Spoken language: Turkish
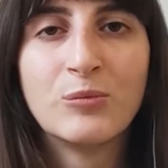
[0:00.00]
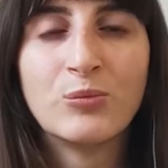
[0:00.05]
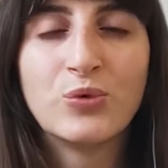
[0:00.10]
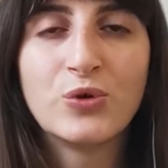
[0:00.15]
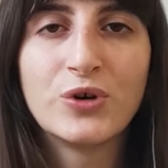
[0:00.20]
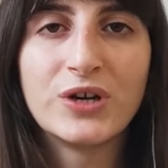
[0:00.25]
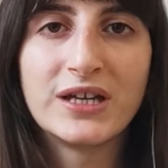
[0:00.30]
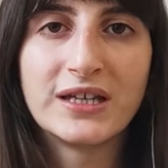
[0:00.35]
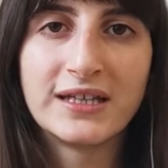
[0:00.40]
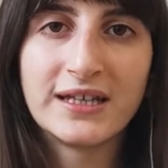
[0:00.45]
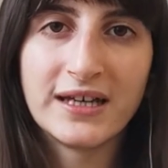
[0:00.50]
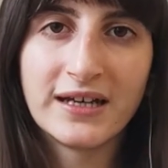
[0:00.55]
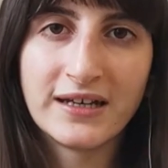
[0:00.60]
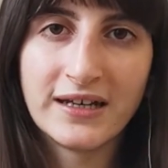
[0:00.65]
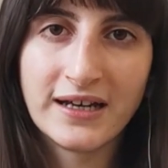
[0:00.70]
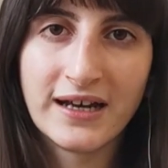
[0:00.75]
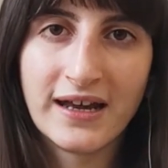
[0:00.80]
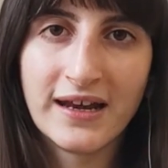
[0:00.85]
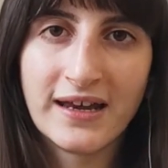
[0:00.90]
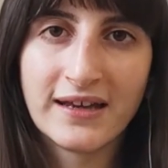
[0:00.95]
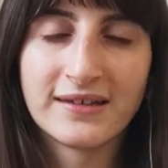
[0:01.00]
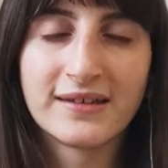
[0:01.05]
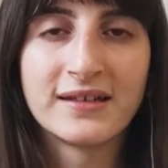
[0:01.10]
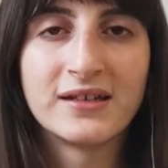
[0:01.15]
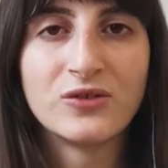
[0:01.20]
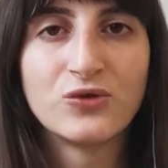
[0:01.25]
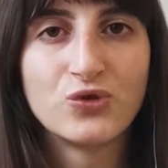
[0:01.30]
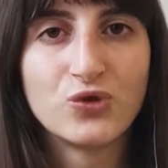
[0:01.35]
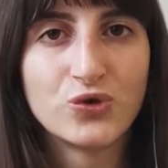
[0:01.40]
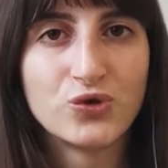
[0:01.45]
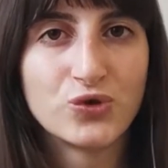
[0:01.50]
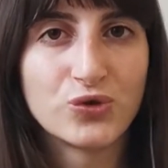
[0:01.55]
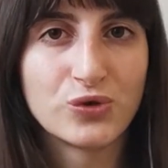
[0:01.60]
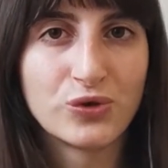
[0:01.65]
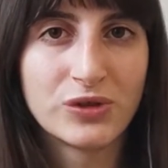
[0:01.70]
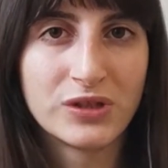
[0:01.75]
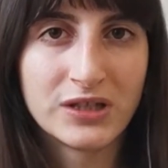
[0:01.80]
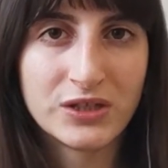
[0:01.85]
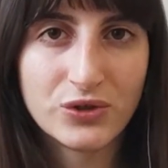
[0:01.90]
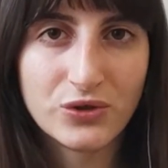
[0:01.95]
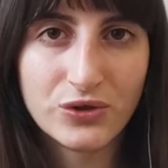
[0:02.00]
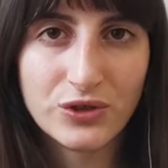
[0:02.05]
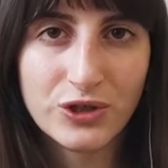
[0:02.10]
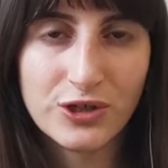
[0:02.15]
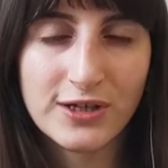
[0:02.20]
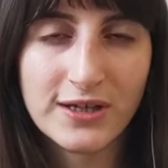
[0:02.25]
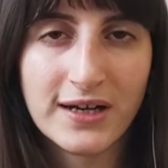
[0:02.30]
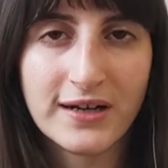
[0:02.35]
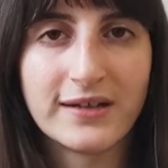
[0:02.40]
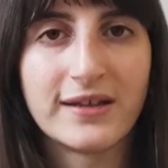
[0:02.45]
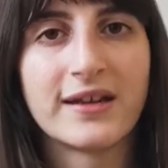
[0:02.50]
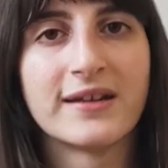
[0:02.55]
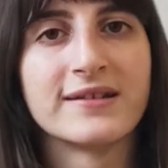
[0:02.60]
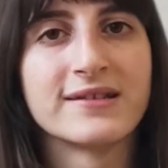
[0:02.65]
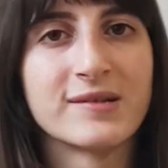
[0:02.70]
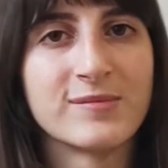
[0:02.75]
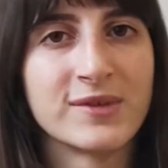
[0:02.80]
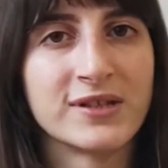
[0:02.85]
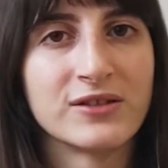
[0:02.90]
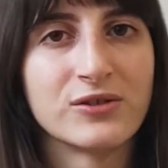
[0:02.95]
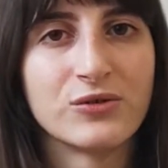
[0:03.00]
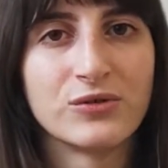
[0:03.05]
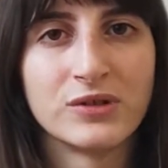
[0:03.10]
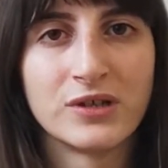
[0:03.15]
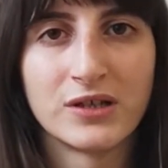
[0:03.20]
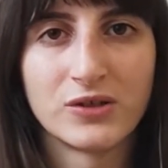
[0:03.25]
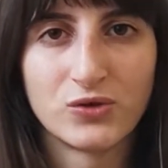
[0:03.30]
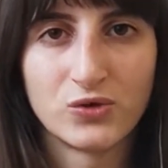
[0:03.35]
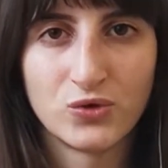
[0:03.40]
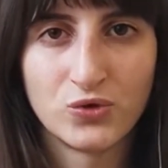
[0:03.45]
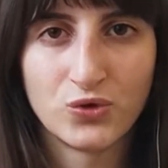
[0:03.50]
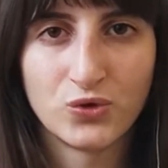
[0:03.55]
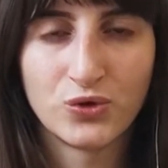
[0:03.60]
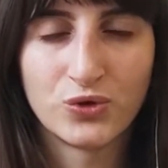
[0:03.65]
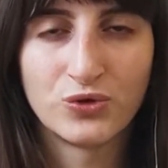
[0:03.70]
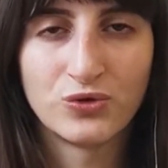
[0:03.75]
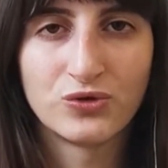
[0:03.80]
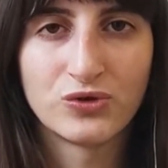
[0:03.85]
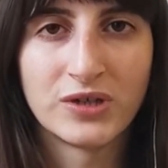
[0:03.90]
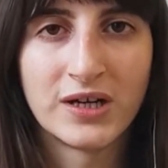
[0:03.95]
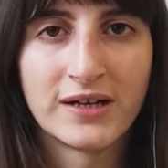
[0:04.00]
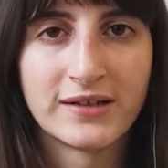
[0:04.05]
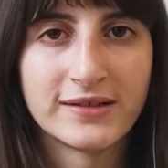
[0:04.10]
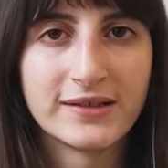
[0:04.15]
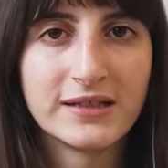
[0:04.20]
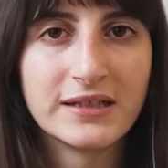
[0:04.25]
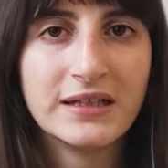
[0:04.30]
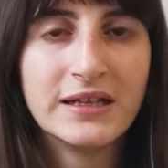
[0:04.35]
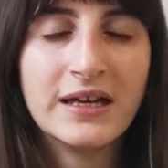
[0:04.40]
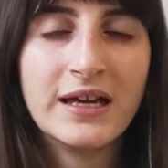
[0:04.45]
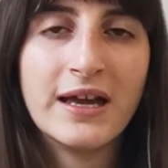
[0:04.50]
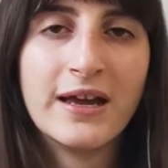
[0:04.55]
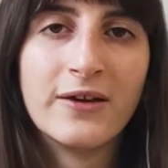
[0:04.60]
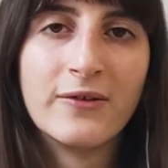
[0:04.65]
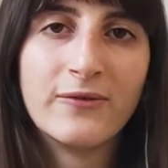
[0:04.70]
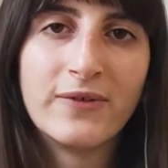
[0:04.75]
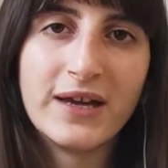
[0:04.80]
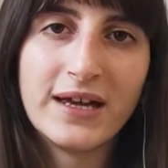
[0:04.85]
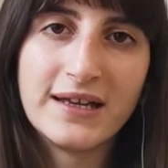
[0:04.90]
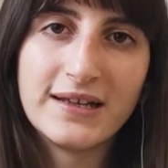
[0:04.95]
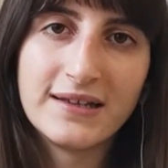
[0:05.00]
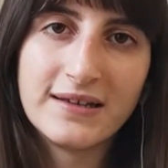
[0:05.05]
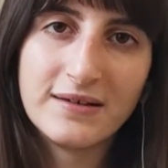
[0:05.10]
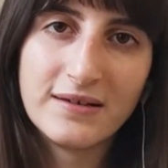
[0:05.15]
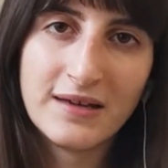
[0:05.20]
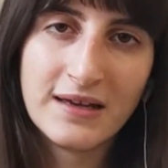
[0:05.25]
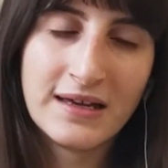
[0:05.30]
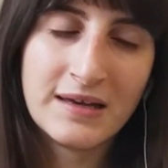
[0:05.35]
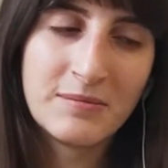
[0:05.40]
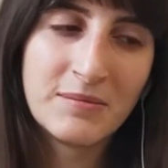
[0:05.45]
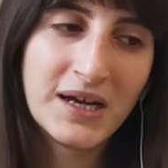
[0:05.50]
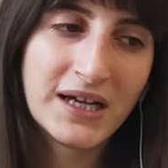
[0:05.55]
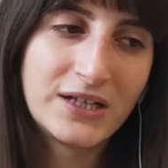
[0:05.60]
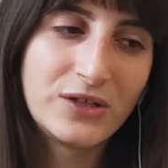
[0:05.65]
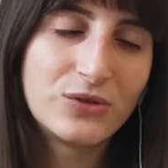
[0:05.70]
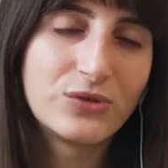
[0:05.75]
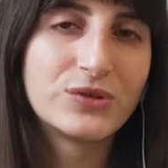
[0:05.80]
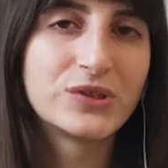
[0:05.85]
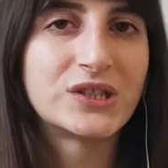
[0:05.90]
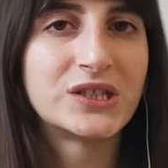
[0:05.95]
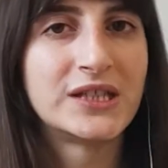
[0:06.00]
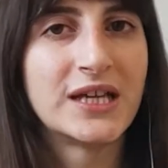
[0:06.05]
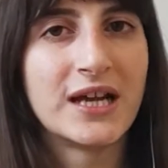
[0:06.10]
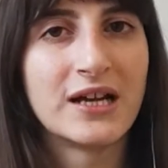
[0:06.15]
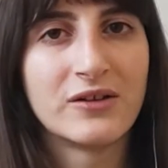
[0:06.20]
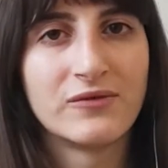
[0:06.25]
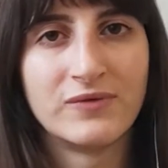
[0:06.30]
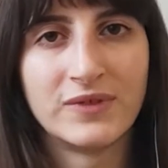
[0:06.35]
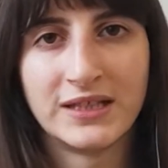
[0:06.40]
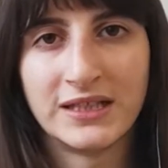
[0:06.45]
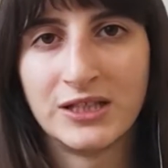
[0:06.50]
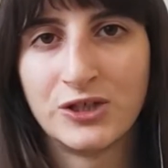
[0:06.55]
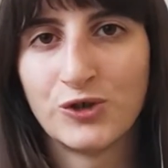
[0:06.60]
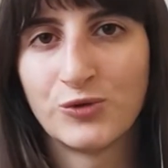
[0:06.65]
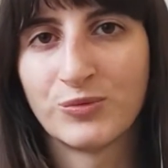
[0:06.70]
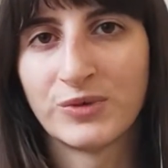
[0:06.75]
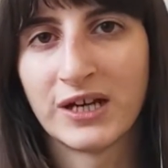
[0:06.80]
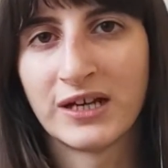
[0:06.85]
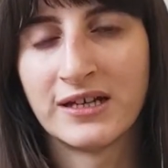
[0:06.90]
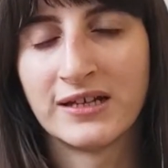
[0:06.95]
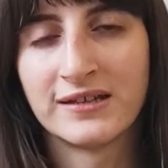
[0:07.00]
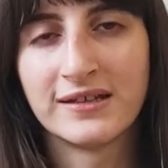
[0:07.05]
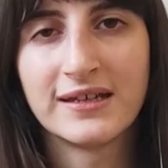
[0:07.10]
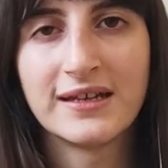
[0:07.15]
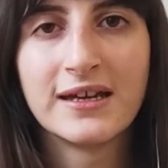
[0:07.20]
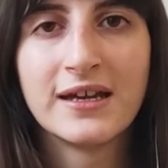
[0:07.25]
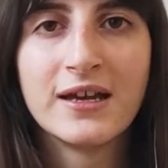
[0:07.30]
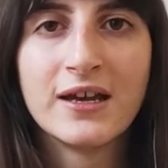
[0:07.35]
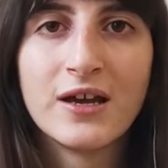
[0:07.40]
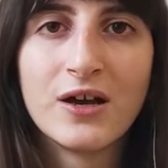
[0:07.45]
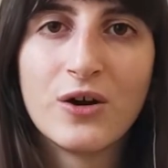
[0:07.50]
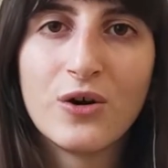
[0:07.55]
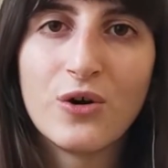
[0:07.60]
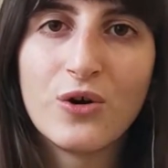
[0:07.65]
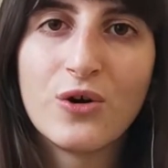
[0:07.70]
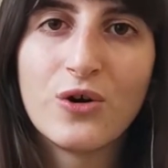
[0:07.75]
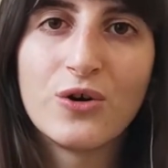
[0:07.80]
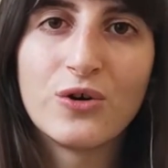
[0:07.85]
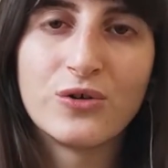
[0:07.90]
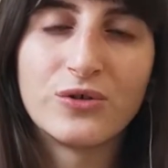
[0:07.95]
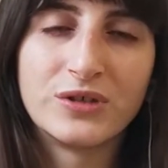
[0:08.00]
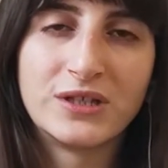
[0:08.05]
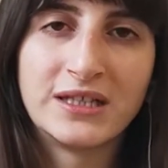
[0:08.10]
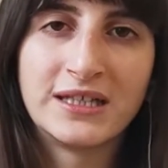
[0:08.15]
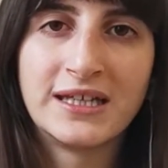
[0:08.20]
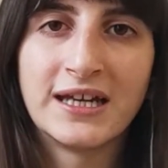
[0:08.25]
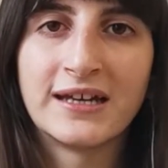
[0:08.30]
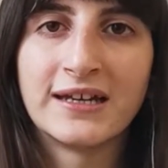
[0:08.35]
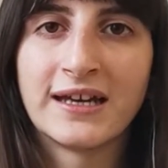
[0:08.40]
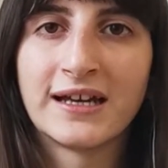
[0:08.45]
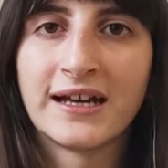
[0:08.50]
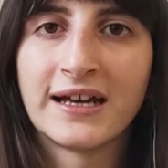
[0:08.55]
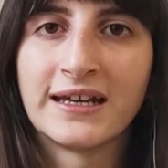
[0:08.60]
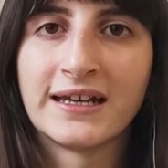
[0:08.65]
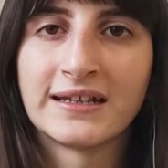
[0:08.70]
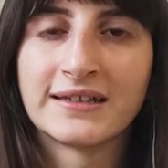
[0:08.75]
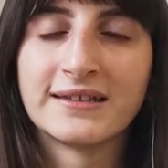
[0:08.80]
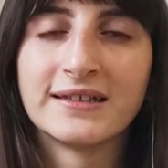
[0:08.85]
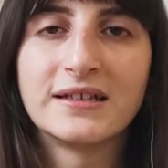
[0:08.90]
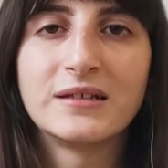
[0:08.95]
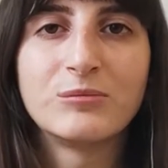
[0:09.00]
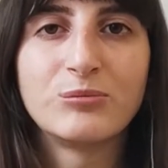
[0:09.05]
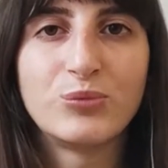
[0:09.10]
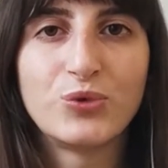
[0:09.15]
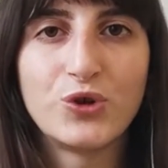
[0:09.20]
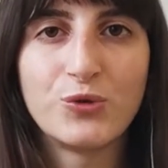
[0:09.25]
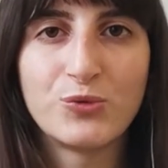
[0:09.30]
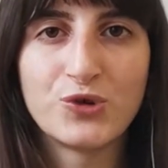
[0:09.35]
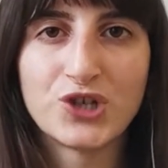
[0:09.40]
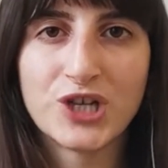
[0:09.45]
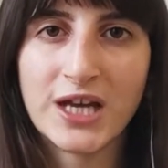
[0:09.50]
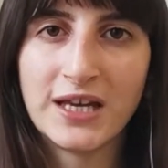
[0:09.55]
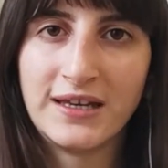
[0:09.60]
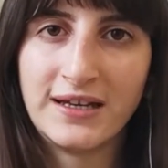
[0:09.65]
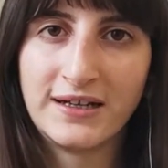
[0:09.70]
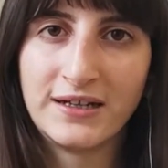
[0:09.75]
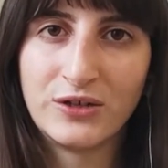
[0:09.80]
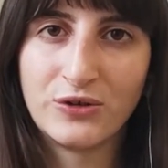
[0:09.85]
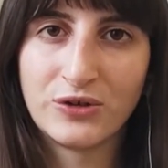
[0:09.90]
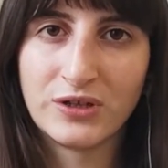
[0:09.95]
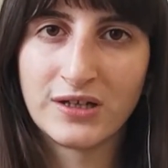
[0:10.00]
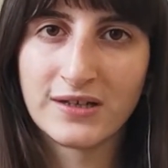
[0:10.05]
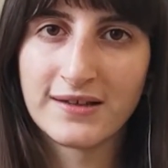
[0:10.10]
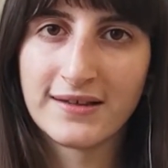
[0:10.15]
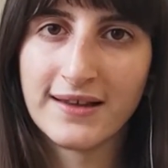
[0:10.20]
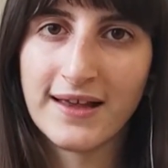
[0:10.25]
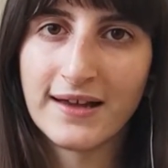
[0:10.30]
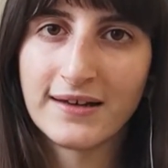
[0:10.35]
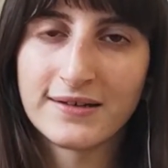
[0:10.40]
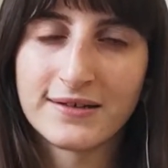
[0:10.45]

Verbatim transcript: bu iki ana karakterin çocukluklarını oynuyorlar. Yani zamanda onlar çocuk oyunculardı. Ve e, Marion Cotillard ve Guillaume Canet o iki ana karakterin büyümüş hallerini oynadılar.